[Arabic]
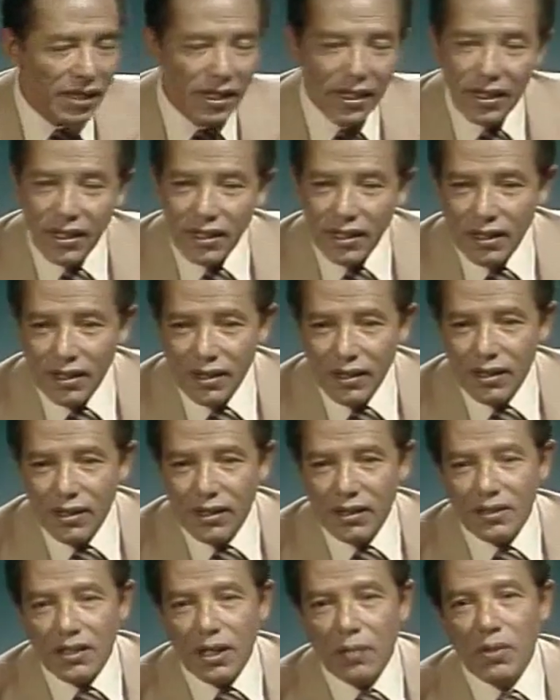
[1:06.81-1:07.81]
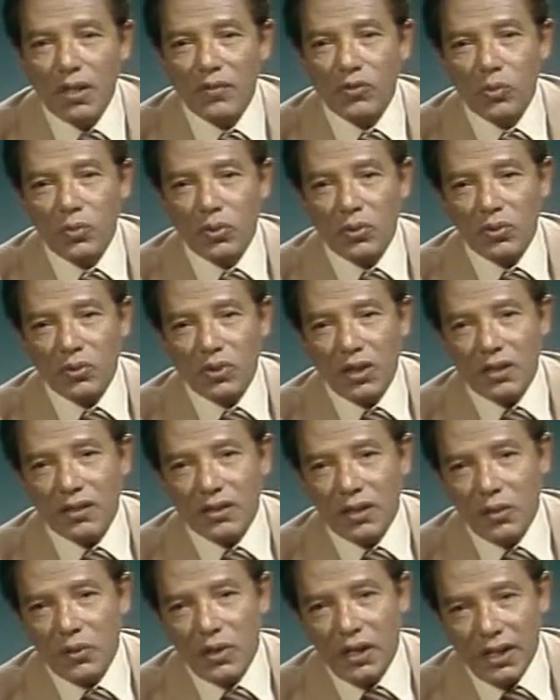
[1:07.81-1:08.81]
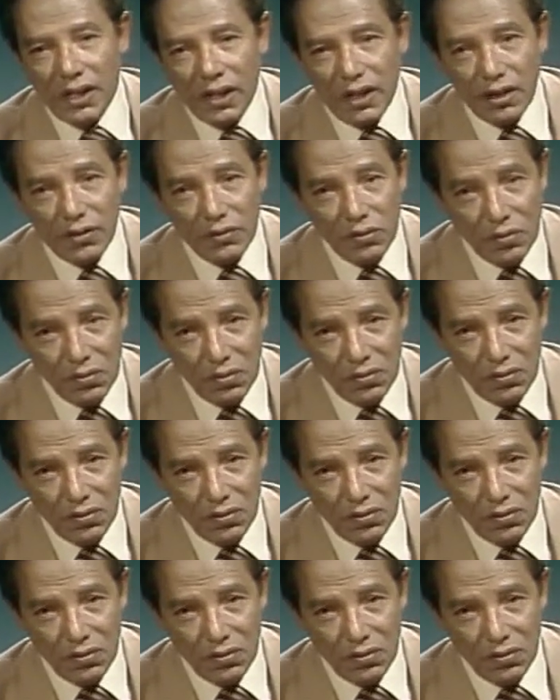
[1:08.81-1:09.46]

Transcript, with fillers: آخر يضرب نفسه بالرصاص أو يحرق نفسه